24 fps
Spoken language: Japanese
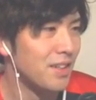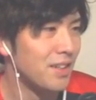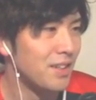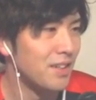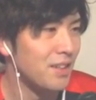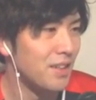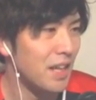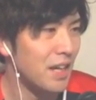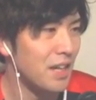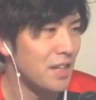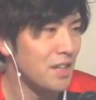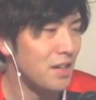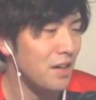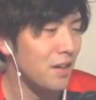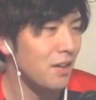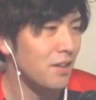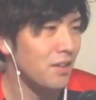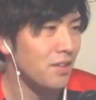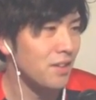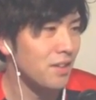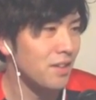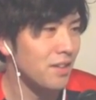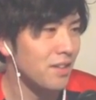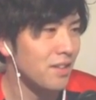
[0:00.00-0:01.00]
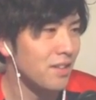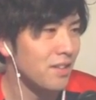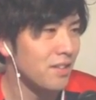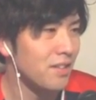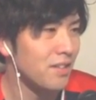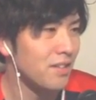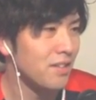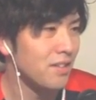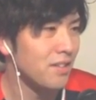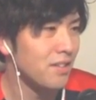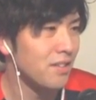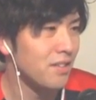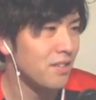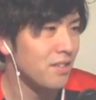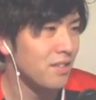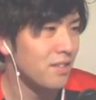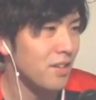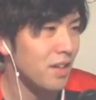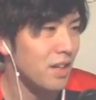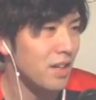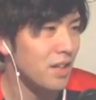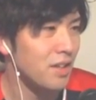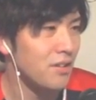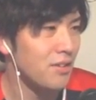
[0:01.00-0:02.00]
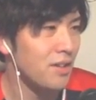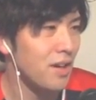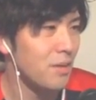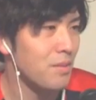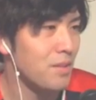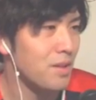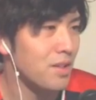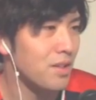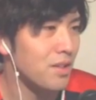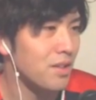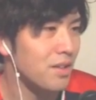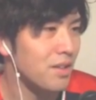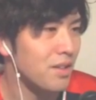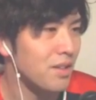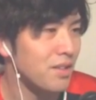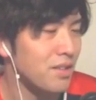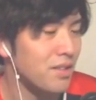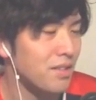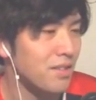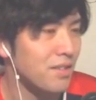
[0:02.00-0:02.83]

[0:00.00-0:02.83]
何があったああいう髪型が。